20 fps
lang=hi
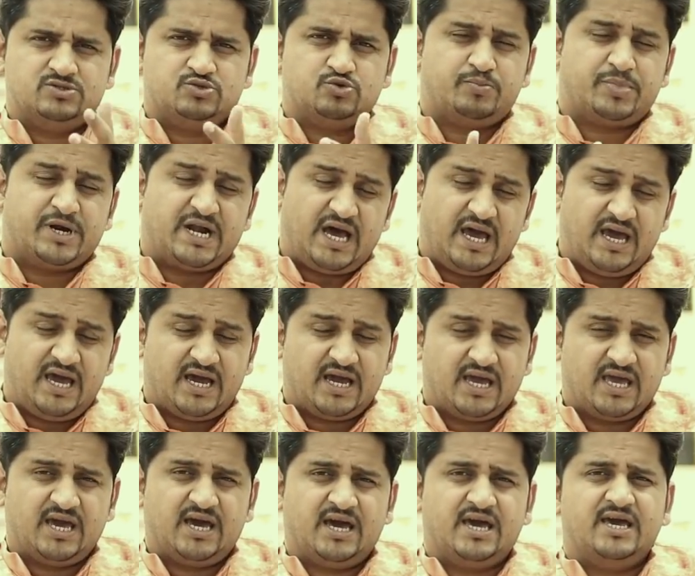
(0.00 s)
जो पढ़ाया
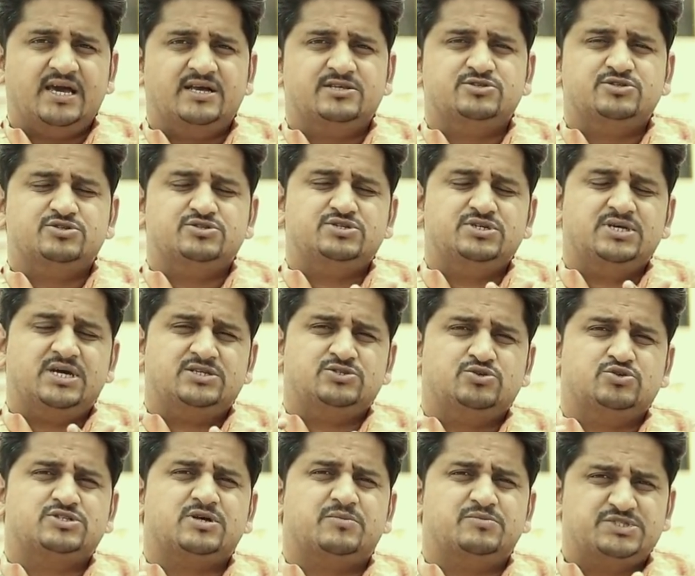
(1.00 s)
गया है या
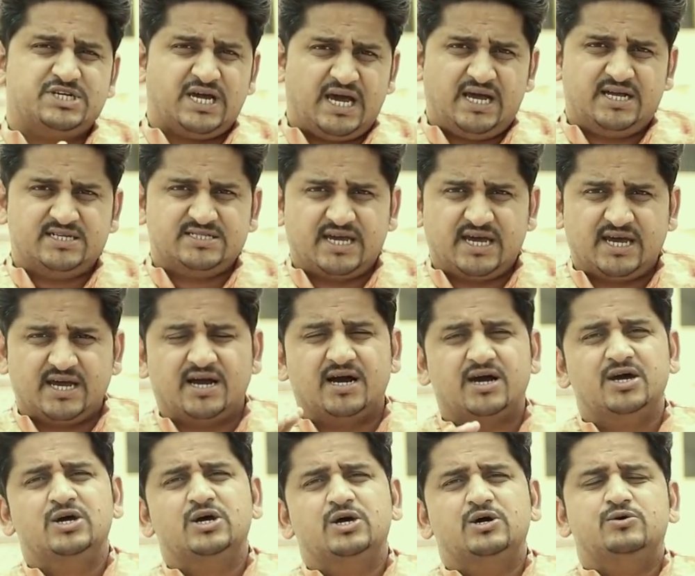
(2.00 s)
जो समझाया
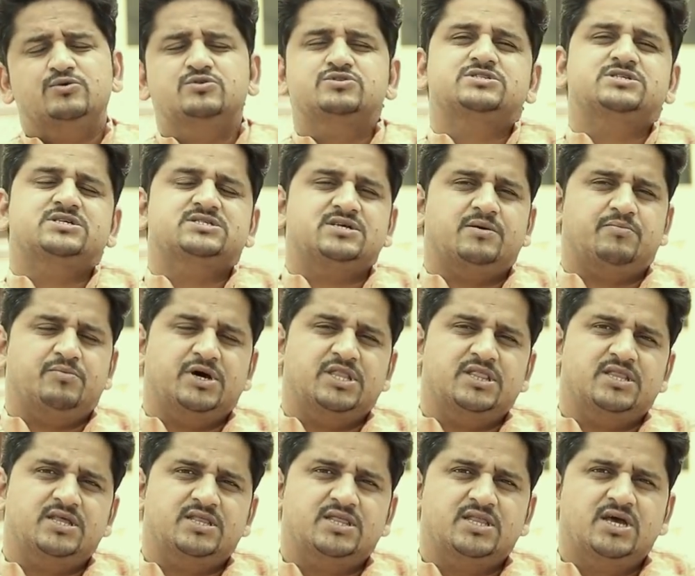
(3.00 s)
जाएगा उससे
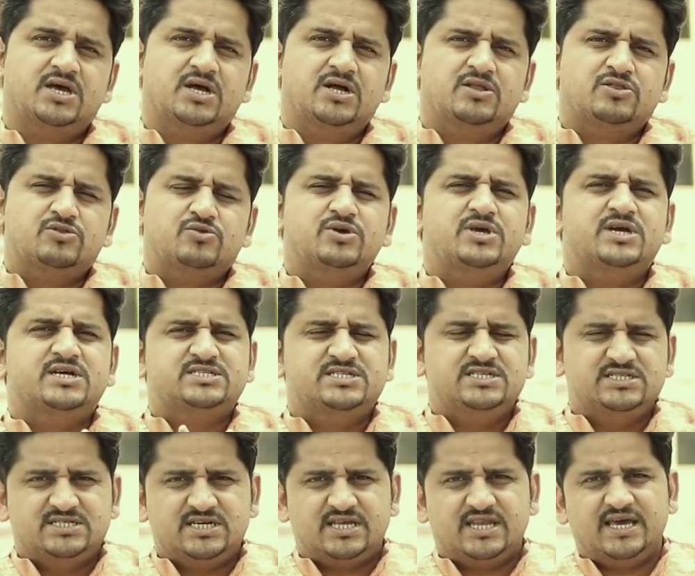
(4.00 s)
संबंधित तो ये
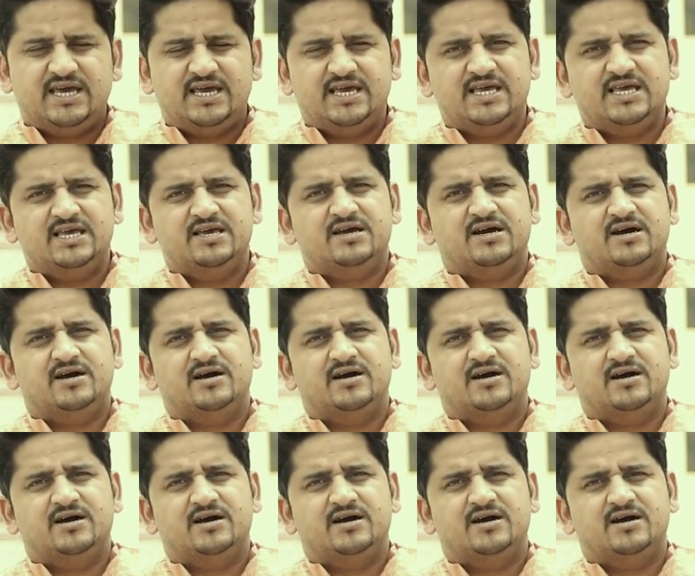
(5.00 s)
चीजें रहेंगी